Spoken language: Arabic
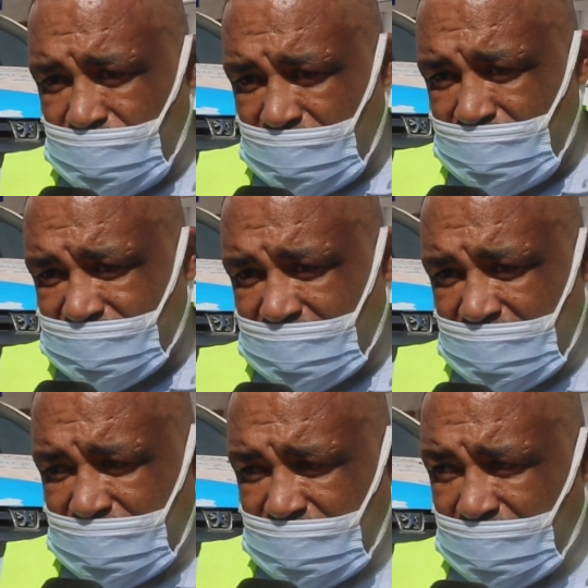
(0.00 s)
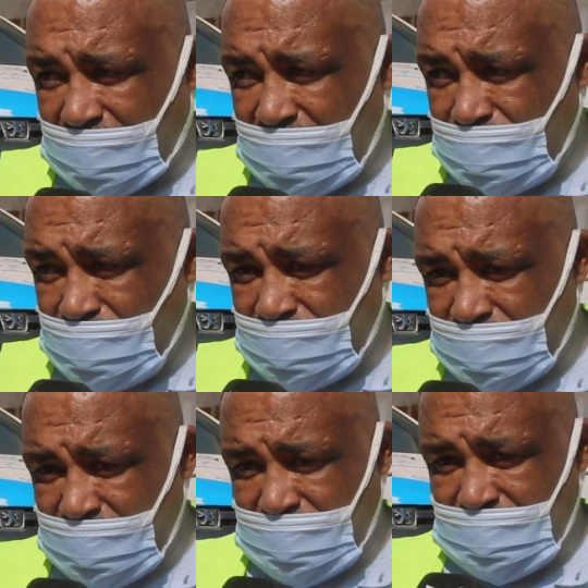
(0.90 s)
لنا المسائل ديال
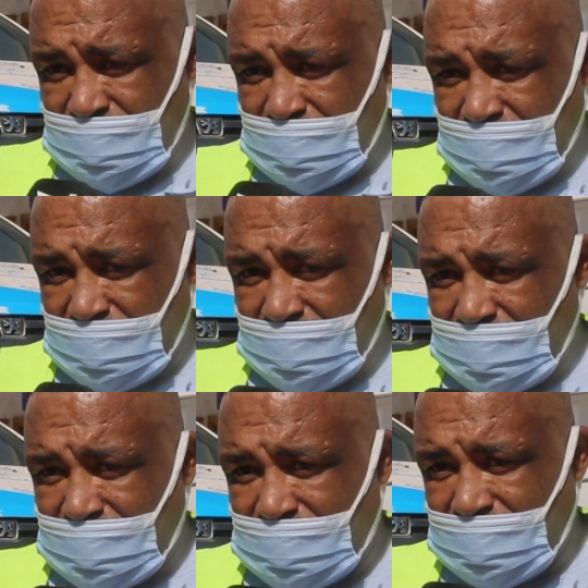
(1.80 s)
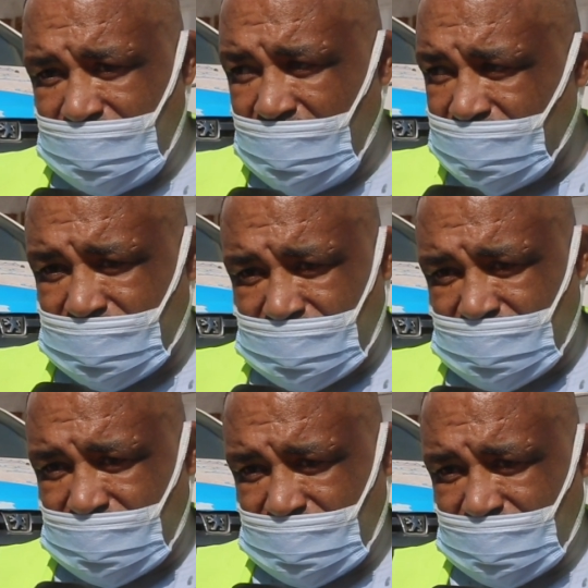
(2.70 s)
القانون آه،
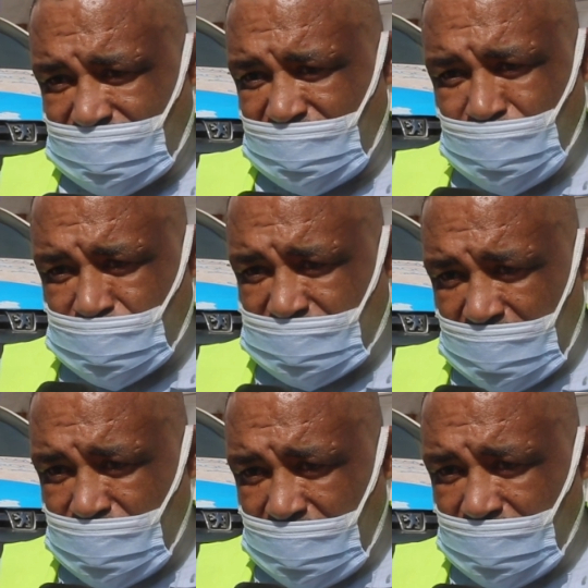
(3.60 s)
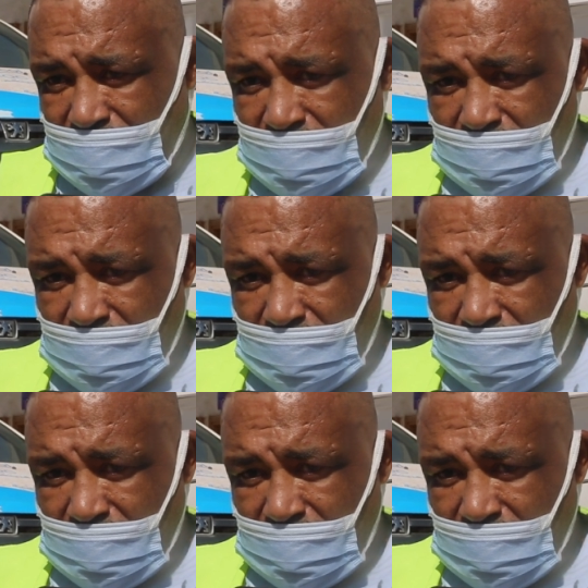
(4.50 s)
الناس في المستوى